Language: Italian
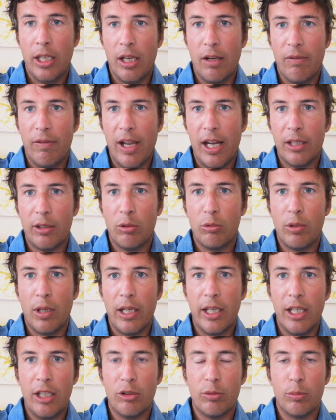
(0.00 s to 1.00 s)
il
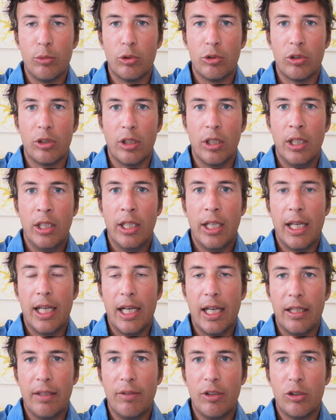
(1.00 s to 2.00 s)
Weltdualismus
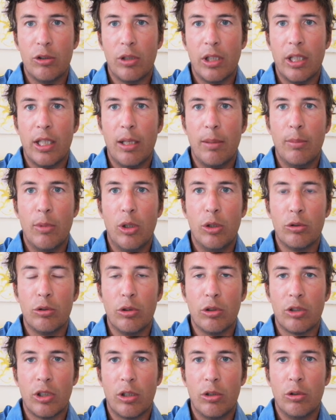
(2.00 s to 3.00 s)
e la divisione del
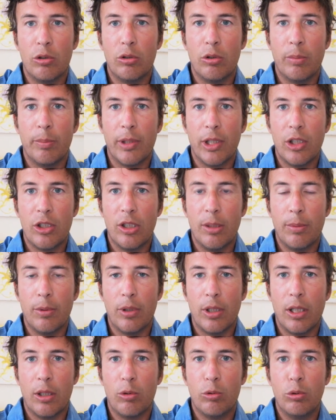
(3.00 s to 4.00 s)
mondo secondo il
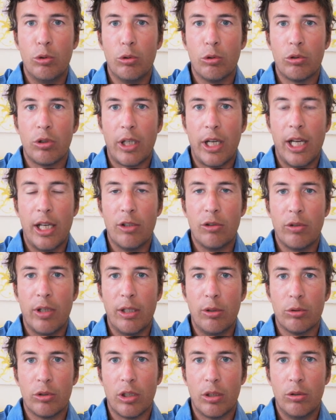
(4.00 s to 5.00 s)
principio del cuius regio
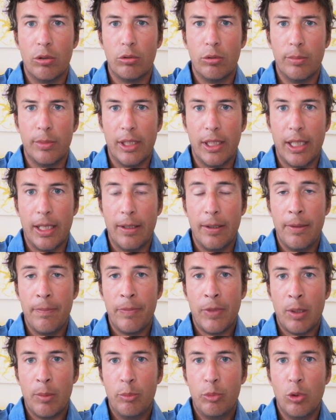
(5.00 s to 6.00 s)
e ius economia,
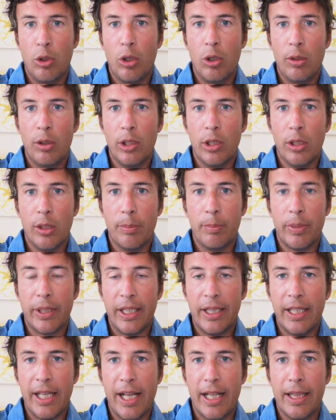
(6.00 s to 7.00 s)
può eh,
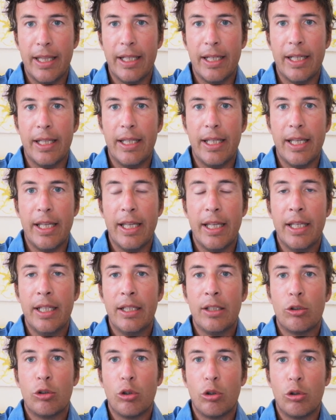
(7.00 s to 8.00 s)
pretendere di
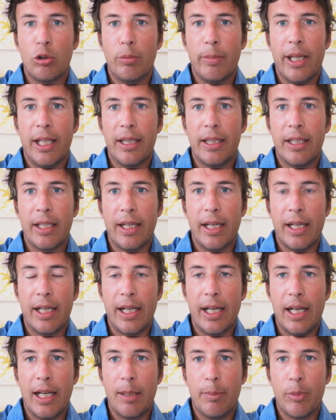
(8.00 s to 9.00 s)

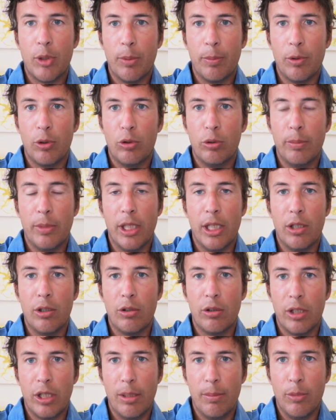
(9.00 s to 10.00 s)
sottomettere al proprio
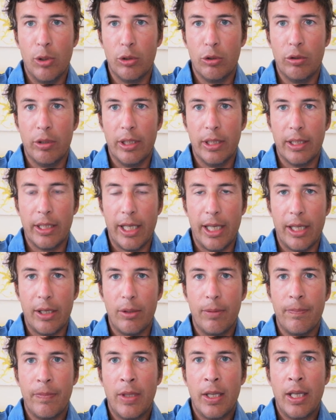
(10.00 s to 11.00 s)
dominio il mondo
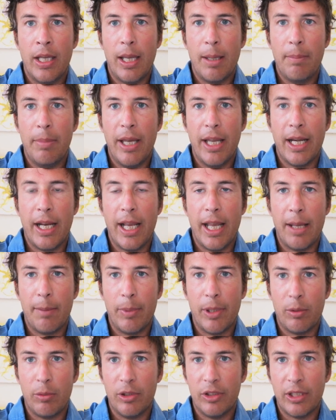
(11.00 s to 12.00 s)
intero. Ebbene, è
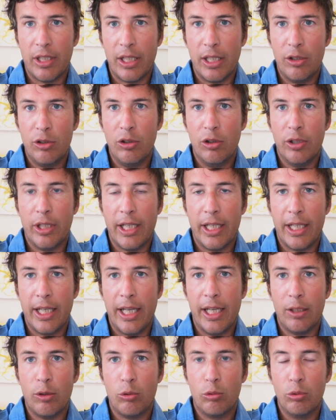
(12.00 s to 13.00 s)
per questa ragione
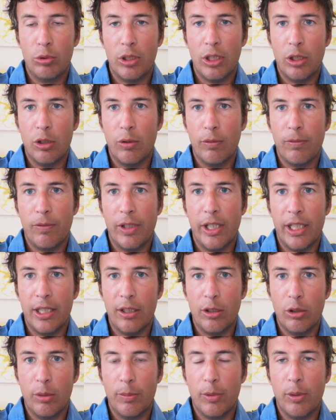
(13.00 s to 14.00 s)
che tutti i
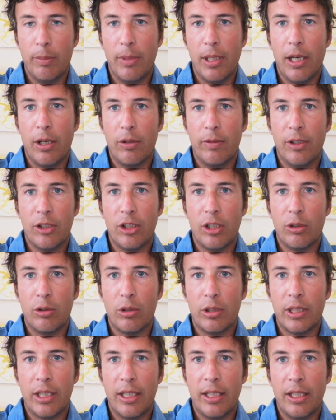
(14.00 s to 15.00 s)
conflitti dopo il
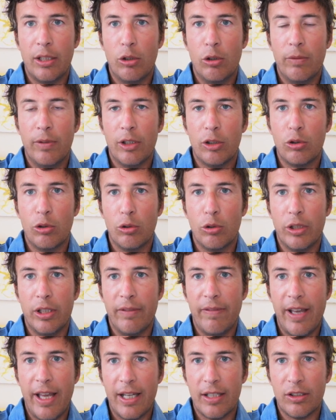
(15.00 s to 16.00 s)
1989 sono
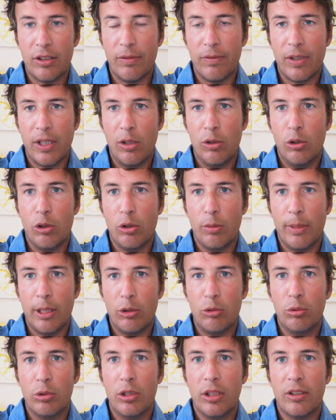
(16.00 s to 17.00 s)
diversi fra loro,
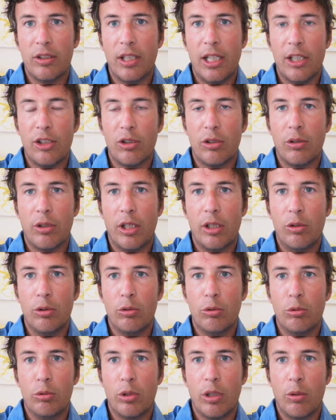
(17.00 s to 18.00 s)
ma tutti si lasciano
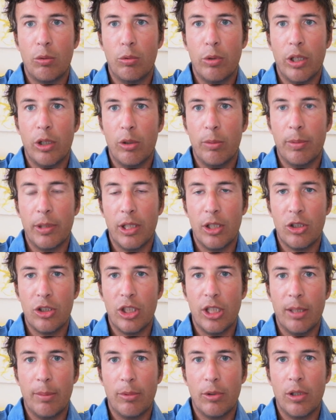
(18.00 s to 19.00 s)
ricondurre a un unico
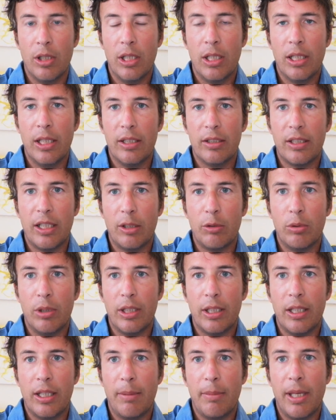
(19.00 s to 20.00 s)
principio. Gli Stati
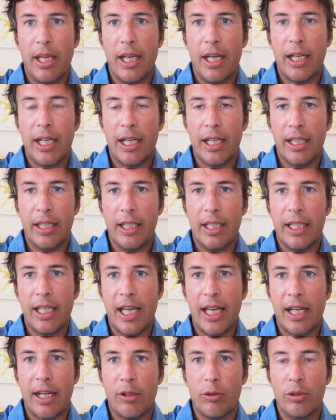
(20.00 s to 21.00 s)
Uniti d'America che
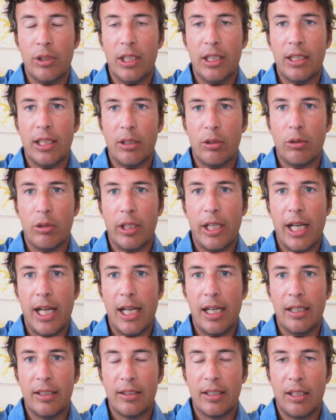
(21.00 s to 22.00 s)
dichiarano
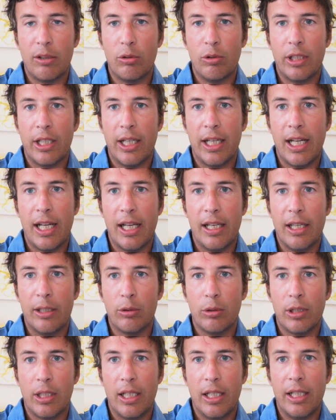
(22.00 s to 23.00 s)
dittatoriale, stato canaglia e
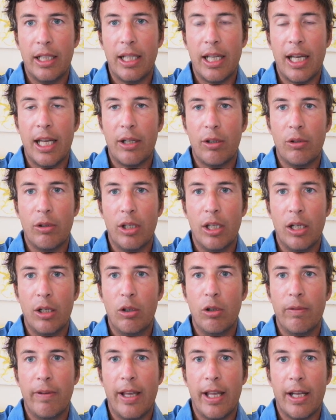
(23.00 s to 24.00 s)
totalitario il
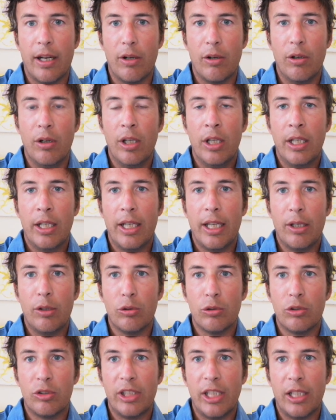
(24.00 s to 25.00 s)
governo che
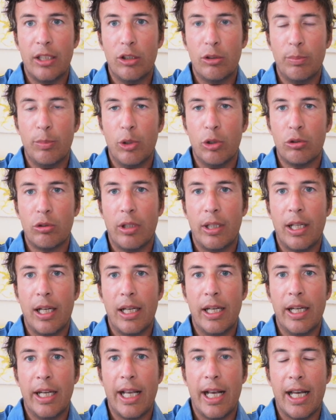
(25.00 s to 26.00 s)
non sia disposto ad
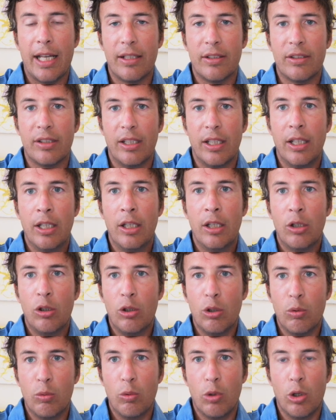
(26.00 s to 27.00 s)
allinearsi
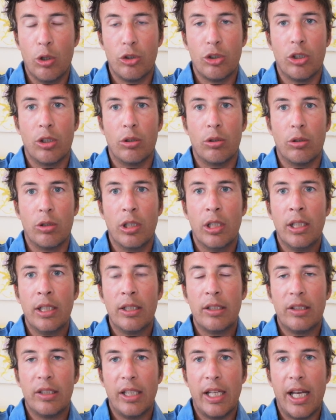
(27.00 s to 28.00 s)
con Washington,
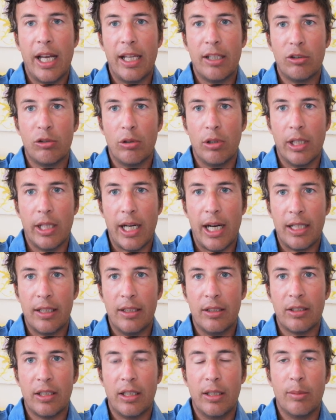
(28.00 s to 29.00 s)
sia esso l'Iraq
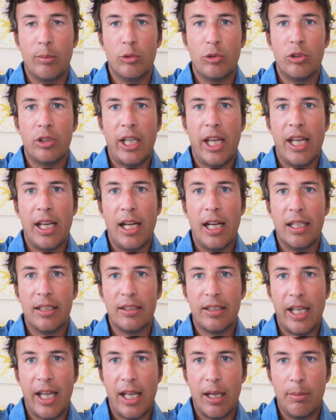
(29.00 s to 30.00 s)
di Saddam Hussein, la
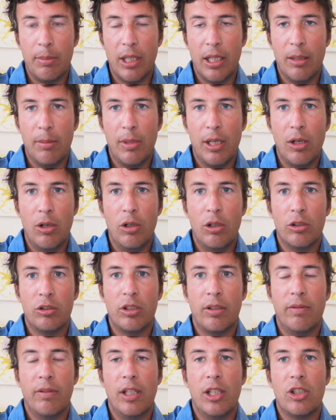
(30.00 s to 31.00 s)
Serbia di
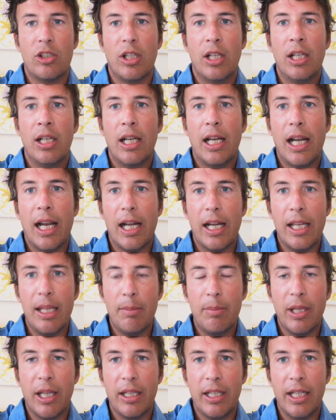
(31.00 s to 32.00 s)
Milosevic, la
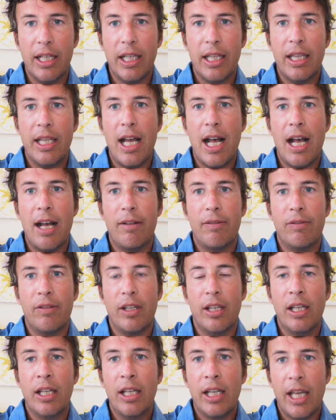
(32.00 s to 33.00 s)
Libia di
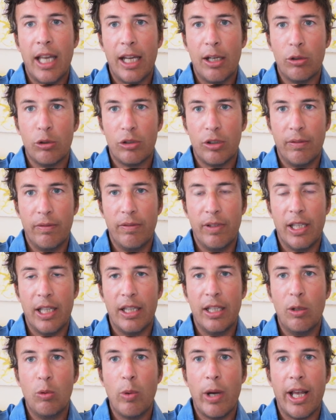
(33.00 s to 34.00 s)
Gheddafi e così via,
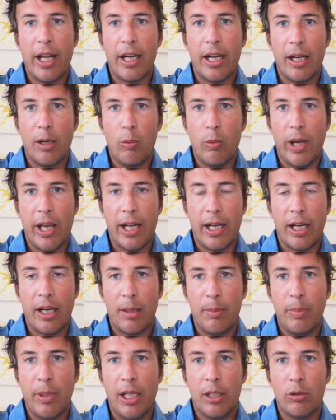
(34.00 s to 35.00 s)
di guerra in guerra,
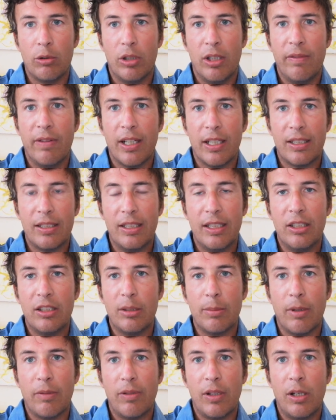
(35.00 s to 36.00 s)
ripeto,
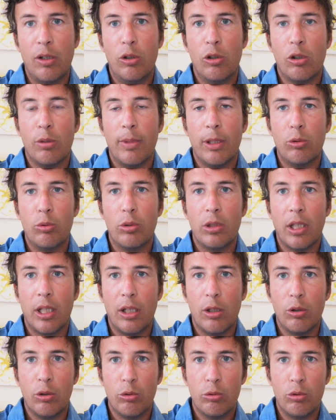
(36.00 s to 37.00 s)
diversissime fra loro ma tutte
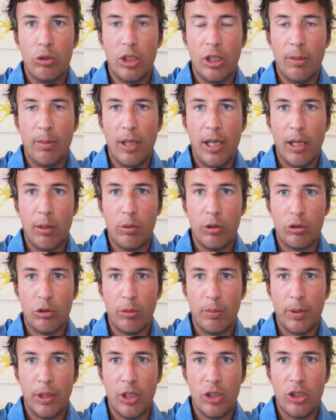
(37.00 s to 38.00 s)
riconducibili a
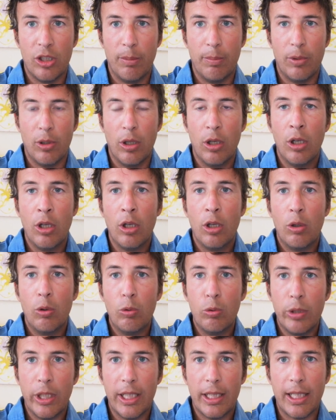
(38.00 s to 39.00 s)
questo principio
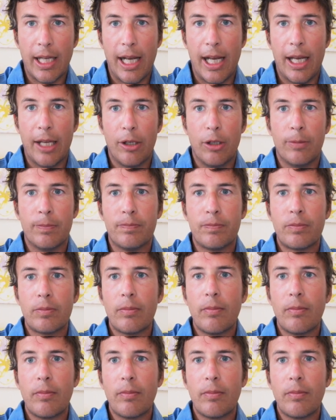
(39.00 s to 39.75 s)
unitario.